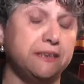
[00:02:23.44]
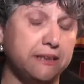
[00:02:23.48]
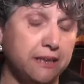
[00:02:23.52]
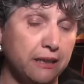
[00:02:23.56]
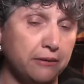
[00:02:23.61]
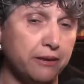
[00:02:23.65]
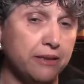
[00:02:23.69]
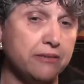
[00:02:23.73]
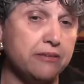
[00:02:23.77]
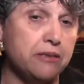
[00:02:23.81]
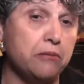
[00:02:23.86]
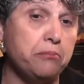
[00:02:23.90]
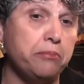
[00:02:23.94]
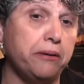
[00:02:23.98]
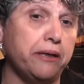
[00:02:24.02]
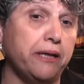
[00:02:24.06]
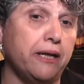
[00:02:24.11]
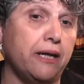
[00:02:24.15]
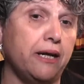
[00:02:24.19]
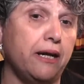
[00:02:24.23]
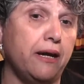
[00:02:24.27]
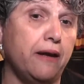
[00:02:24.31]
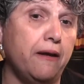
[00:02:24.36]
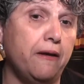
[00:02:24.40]
sí a Brasil
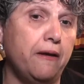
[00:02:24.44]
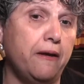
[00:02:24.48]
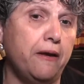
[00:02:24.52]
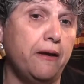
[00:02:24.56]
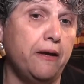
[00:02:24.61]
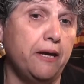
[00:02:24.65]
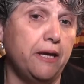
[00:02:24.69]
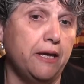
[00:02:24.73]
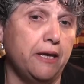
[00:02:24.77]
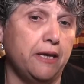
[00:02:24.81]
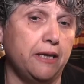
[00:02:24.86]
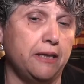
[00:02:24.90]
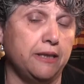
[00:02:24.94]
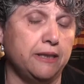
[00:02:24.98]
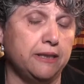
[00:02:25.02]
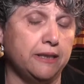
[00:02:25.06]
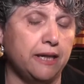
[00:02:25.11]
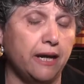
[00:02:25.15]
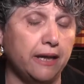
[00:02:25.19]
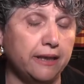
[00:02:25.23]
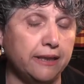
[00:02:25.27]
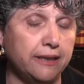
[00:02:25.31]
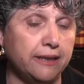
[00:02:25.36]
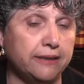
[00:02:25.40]
para
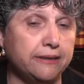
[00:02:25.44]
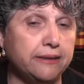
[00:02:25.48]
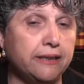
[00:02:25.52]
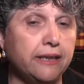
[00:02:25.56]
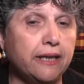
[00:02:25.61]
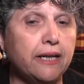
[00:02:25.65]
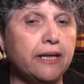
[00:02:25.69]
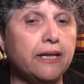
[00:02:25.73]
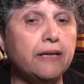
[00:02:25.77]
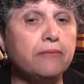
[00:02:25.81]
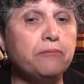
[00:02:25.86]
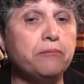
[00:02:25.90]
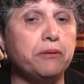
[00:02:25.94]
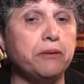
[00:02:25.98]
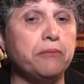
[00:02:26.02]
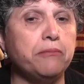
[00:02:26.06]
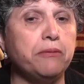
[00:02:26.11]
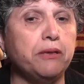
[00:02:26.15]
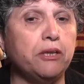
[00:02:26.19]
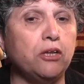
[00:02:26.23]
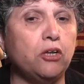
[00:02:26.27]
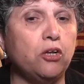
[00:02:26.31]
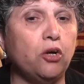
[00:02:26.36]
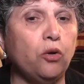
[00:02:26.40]
a Inglaterra,
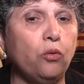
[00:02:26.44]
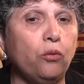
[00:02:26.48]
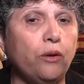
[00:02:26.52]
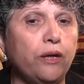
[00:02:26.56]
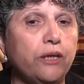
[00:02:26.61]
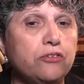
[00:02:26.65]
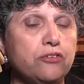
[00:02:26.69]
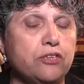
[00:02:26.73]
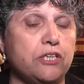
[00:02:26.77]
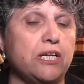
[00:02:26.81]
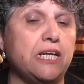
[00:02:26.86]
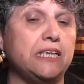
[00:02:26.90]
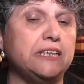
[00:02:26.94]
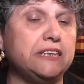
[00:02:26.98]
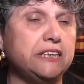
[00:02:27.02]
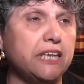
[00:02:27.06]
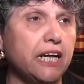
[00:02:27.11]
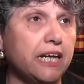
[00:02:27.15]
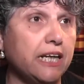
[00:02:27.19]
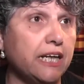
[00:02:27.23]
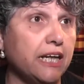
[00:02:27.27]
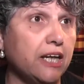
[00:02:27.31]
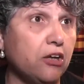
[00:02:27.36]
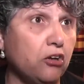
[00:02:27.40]
primero los cueros y al
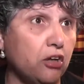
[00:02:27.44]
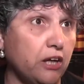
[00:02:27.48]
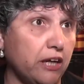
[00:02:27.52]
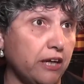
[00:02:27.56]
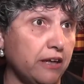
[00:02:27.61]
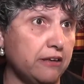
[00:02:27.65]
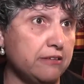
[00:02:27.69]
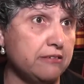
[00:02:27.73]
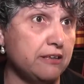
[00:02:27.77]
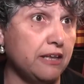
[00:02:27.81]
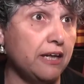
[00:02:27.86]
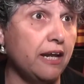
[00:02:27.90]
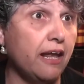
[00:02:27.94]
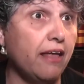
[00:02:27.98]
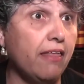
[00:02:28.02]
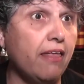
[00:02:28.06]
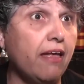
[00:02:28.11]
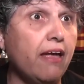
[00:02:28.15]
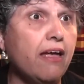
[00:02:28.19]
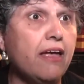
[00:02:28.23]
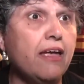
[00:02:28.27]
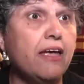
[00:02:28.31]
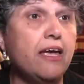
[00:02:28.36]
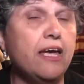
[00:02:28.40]
charque o carne
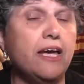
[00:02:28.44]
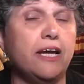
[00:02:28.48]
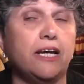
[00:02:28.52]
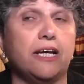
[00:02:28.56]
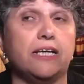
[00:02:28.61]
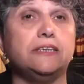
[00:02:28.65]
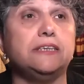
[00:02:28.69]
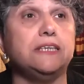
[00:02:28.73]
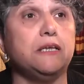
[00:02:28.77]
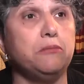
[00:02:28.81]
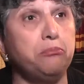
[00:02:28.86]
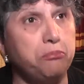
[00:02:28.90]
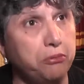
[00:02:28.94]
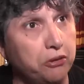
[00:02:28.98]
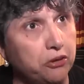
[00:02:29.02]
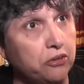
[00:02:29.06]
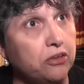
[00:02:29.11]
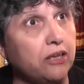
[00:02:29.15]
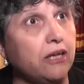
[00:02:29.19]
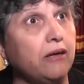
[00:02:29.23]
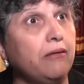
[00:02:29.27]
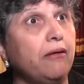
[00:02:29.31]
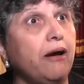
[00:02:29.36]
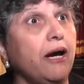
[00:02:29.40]
salada, que se
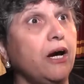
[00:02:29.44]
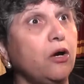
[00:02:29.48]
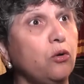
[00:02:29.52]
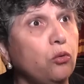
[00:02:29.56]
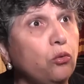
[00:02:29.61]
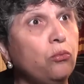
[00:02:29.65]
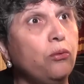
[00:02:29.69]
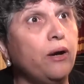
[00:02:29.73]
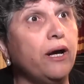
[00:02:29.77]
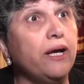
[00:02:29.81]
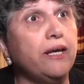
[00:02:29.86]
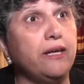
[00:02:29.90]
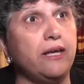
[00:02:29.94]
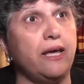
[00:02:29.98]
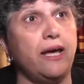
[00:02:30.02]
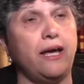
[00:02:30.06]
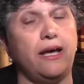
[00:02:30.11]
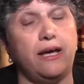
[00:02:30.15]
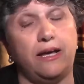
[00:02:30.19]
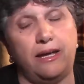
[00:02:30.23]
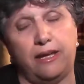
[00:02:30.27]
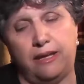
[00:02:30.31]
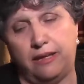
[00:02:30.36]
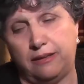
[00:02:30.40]
exportaba a Cuba y
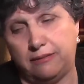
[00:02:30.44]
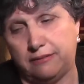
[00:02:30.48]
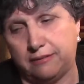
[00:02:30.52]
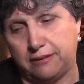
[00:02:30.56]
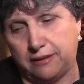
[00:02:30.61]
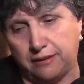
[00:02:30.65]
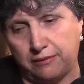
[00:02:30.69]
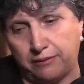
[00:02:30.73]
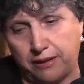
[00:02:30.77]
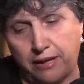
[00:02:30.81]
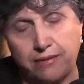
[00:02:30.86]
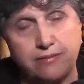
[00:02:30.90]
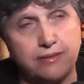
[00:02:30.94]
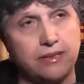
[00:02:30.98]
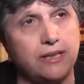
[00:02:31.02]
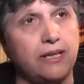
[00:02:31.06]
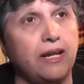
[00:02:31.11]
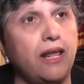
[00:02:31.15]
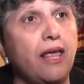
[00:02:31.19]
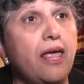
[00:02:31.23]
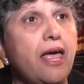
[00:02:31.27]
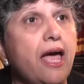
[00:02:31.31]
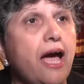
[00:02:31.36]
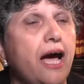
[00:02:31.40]
a este,
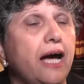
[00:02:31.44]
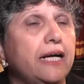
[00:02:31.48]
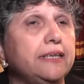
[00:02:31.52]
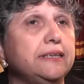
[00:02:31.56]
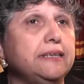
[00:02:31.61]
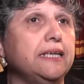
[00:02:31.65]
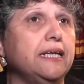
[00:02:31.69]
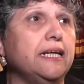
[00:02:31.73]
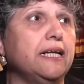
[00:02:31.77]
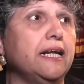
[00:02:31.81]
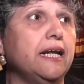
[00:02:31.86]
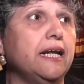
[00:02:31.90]
Brasil. Así que